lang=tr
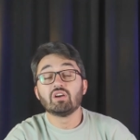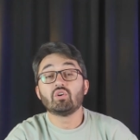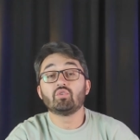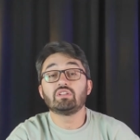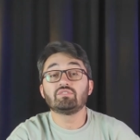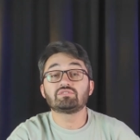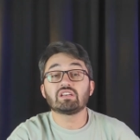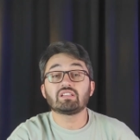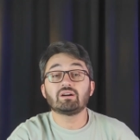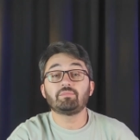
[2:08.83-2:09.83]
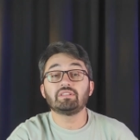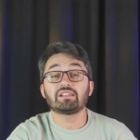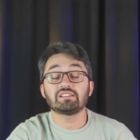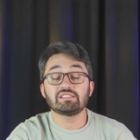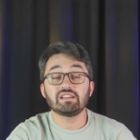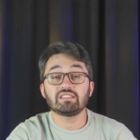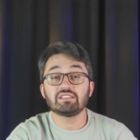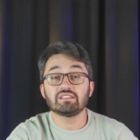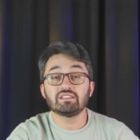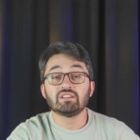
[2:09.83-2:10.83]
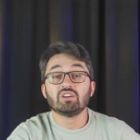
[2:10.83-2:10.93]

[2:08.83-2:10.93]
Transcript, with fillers: öyle güzel kapılar açar ki